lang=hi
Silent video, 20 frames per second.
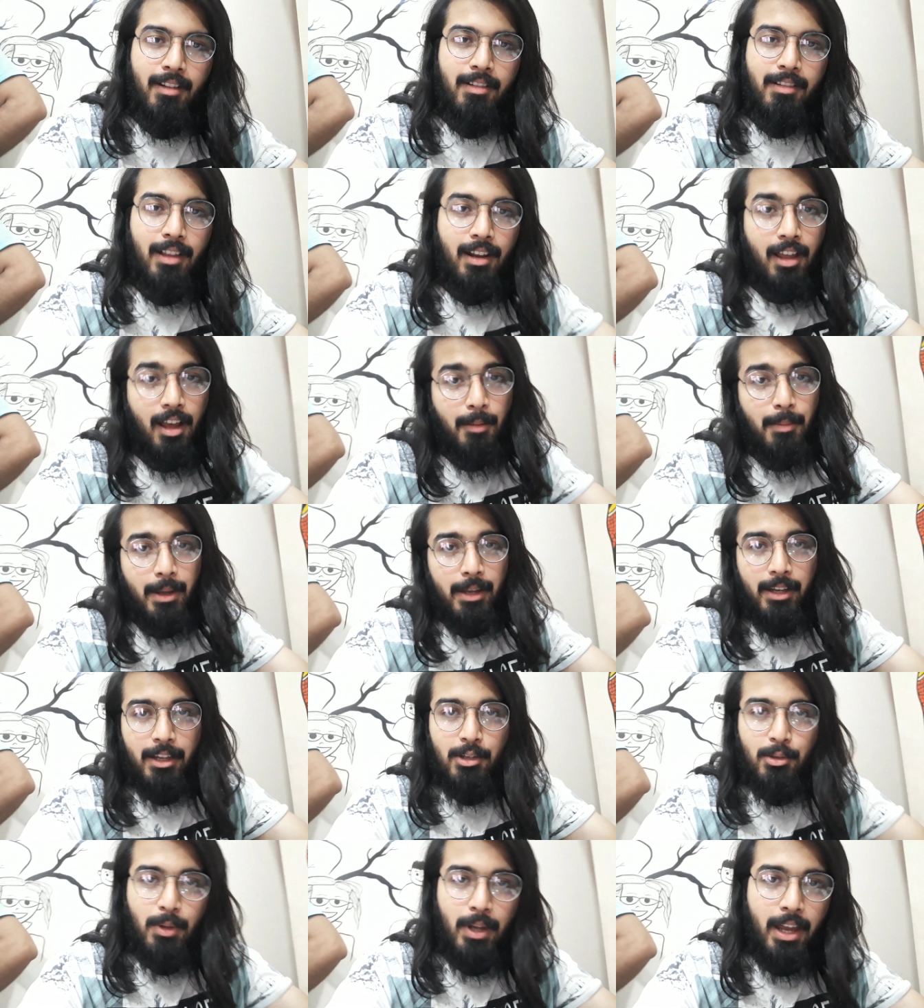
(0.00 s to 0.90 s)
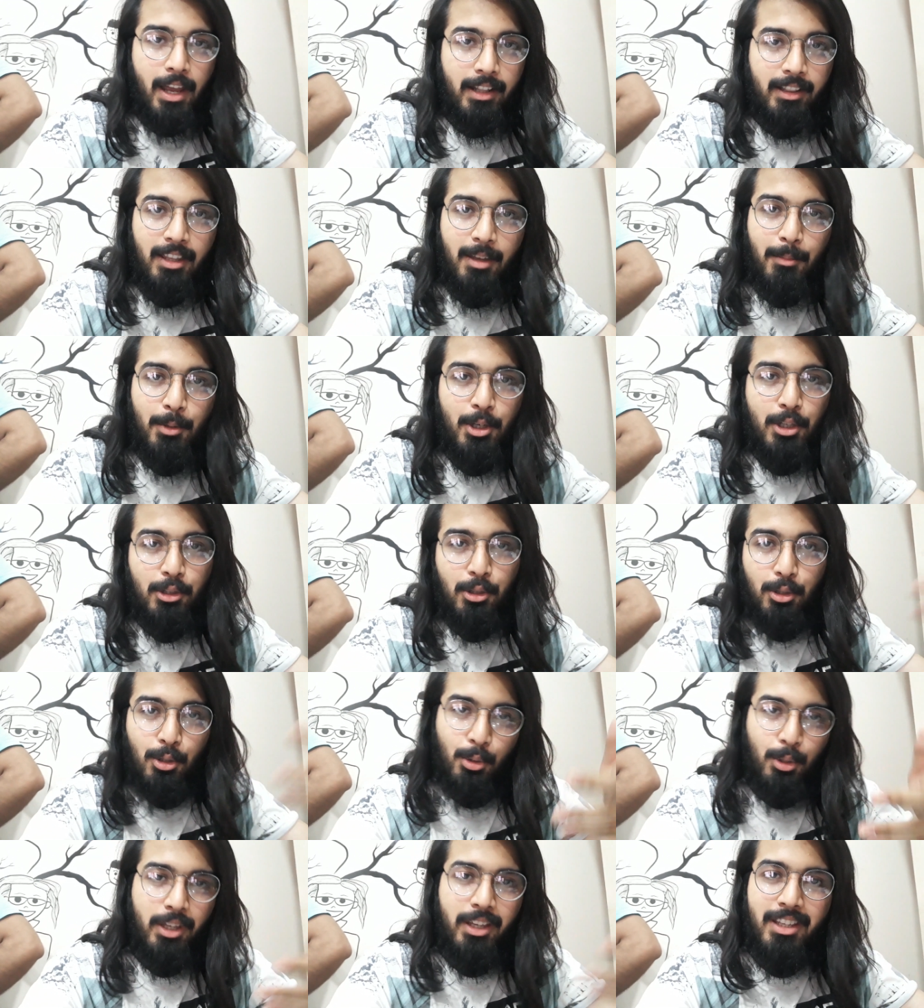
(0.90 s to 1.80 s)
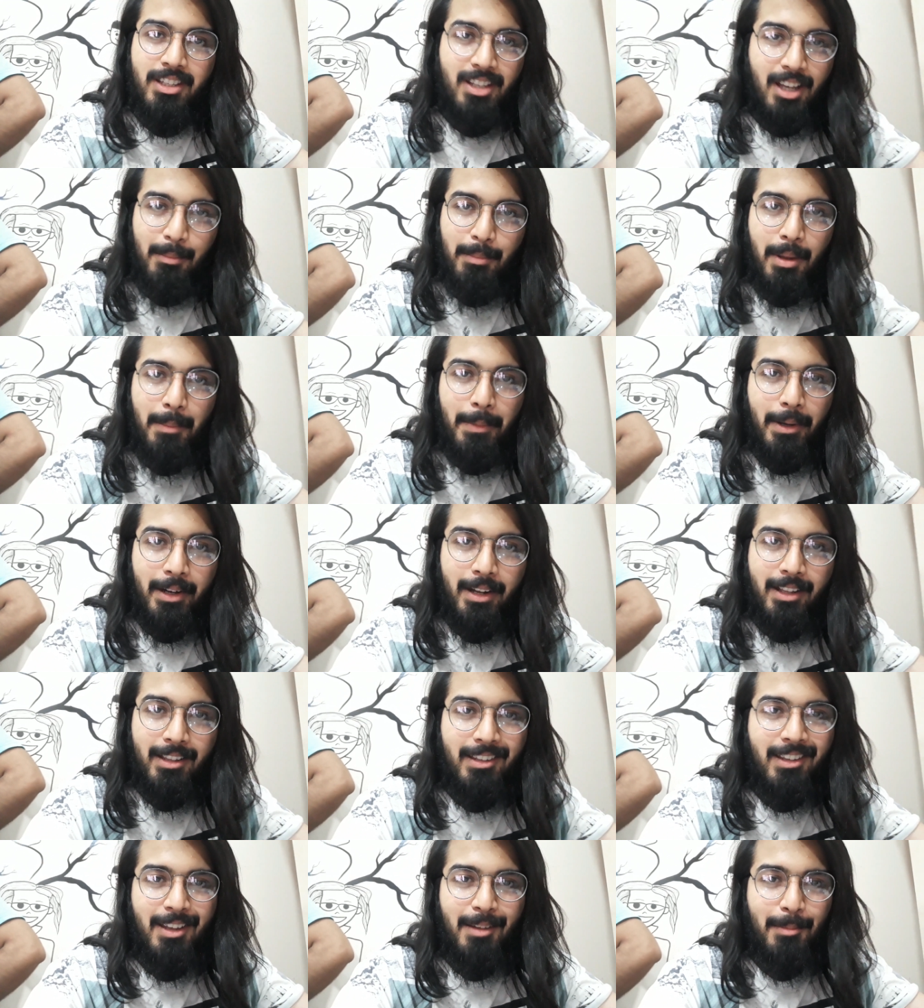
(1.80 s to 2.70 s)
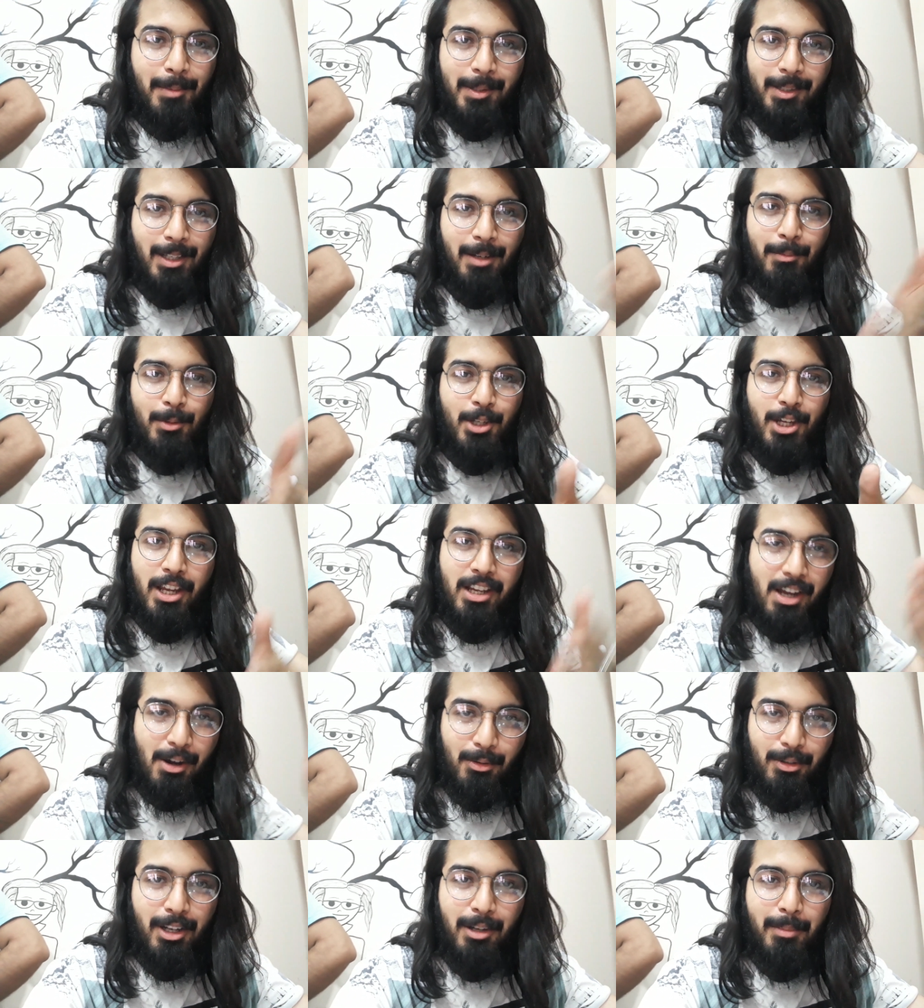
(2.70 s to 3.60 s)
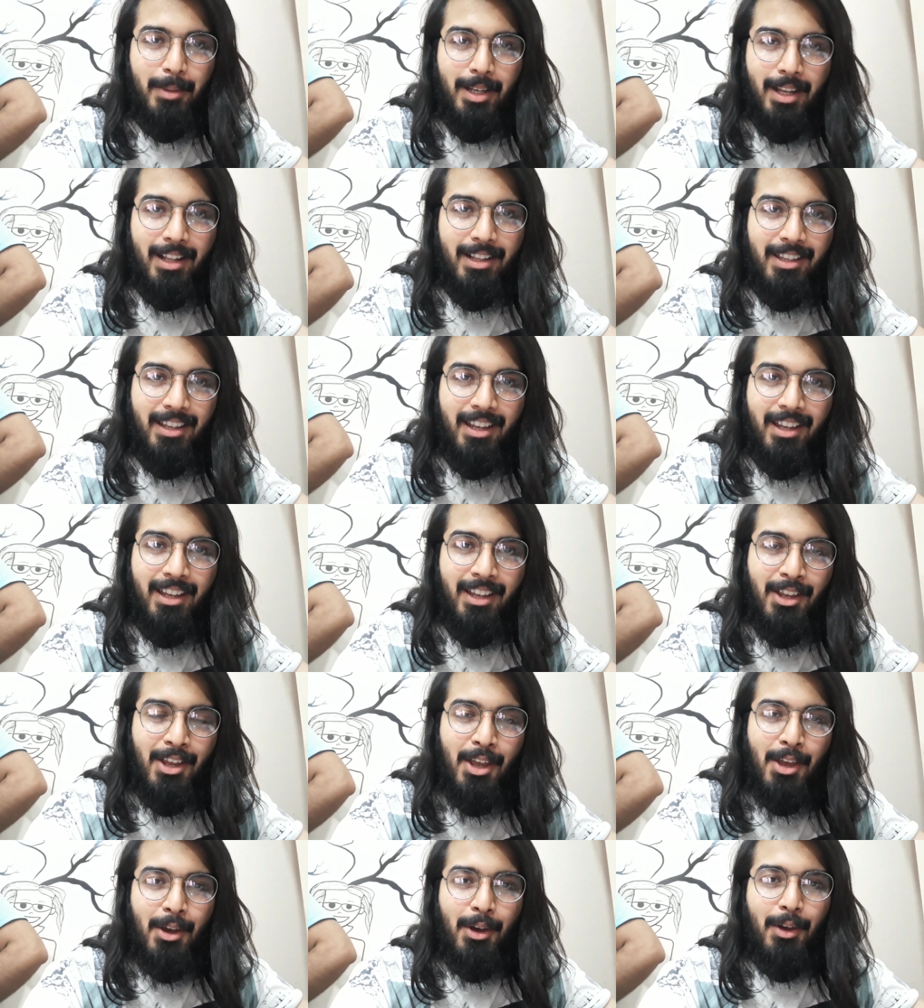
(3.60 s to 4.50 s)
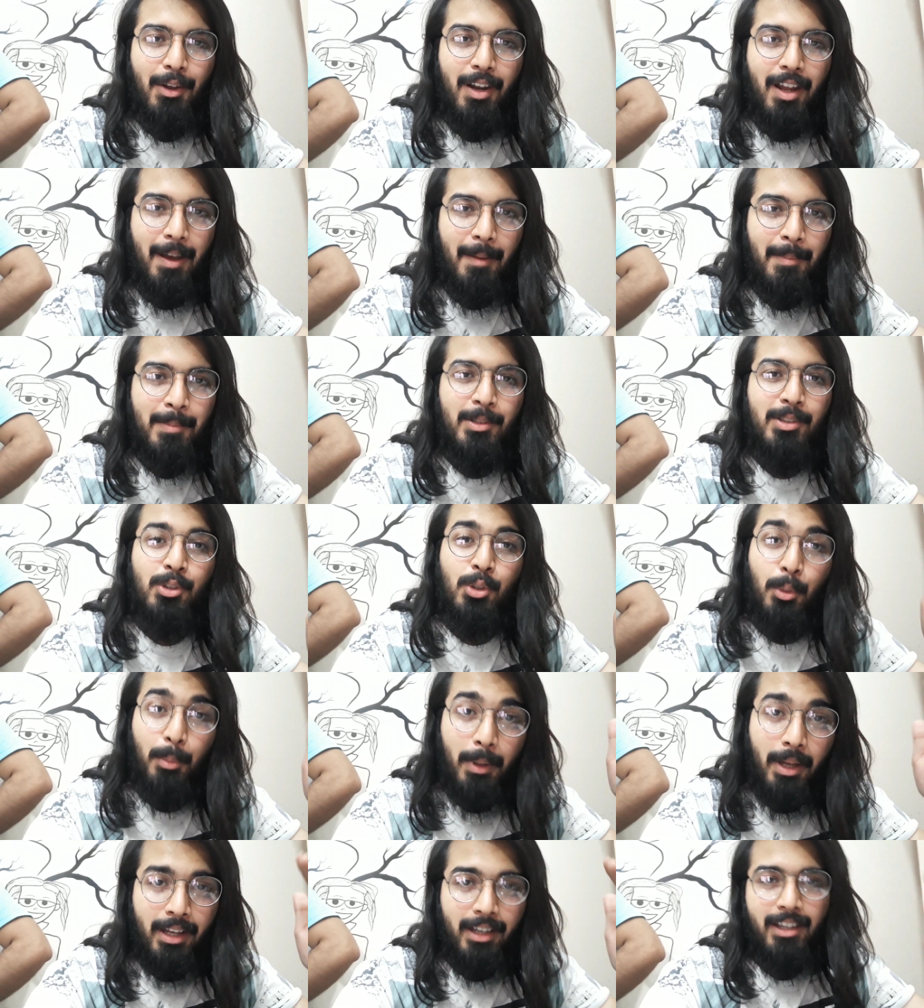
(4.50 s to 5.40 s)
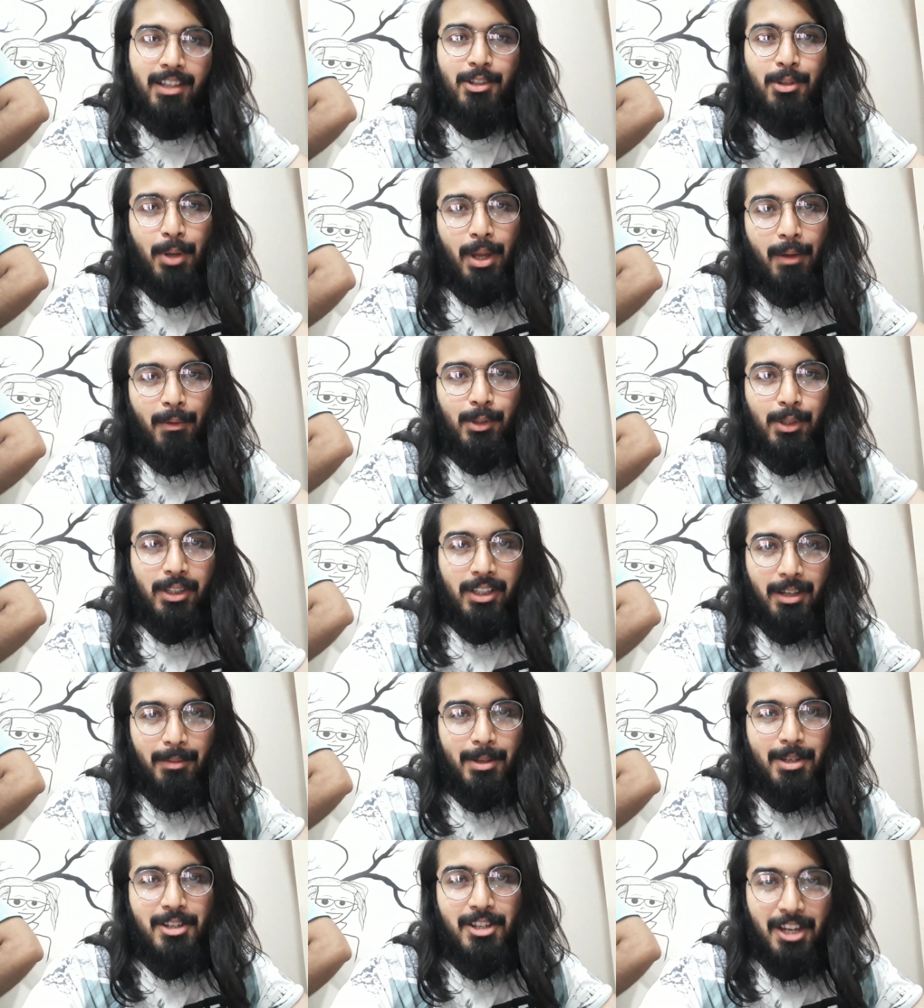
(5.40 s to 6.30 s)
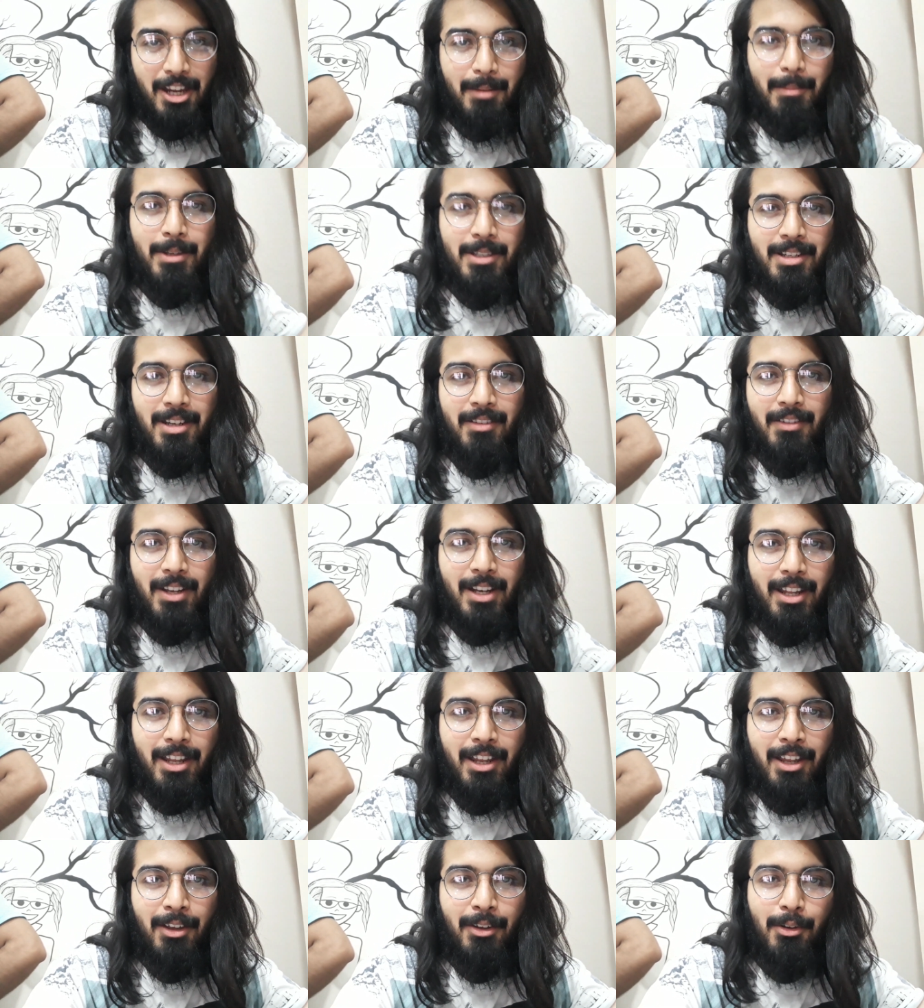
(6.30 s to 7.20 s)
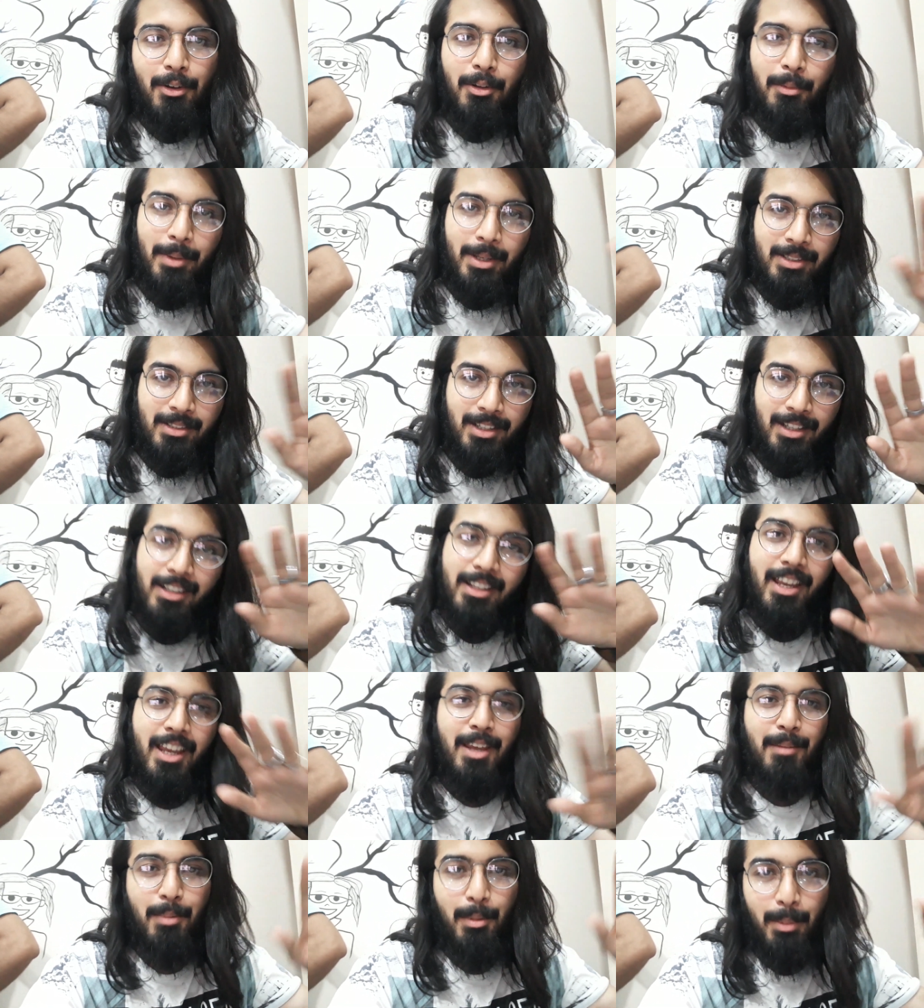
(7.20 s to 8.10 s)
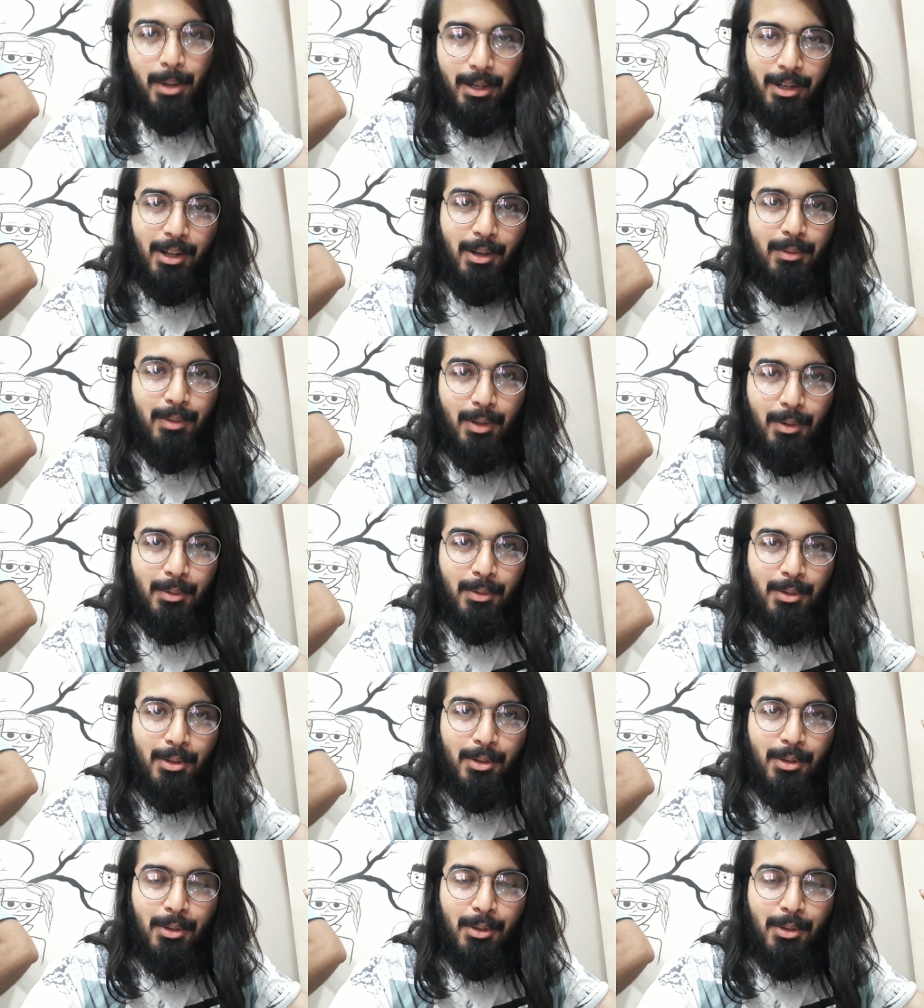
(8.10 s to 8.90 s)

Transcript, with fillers: तलहा भाई ने जो है आते हैं मुझे तिजोरी की चाबियाँ पकड़ा दी हैं मतलब मुझे अकाउंटेंट बना दिया है और अब सुबह के जो है वो तकरीबन छः बजने वाले हैं और मैं स्टिल यहीं पर बैठा हूँ